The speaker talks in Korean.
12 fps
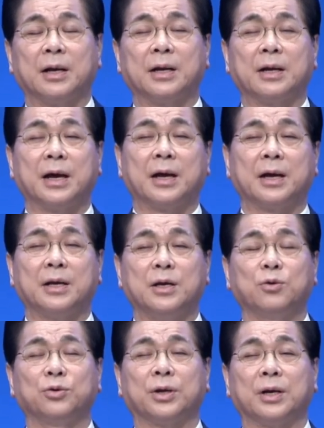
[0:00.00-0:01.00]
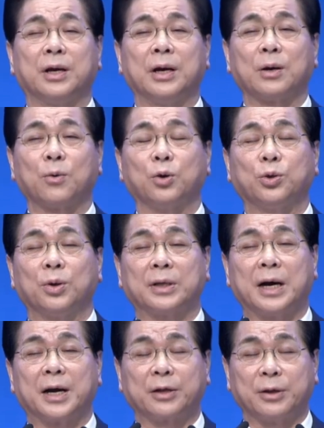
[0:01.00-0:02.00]
내 이웃들이 고통을
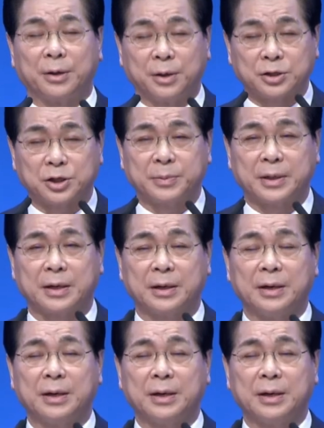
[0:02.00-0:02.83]
당하게 되는 것입니다.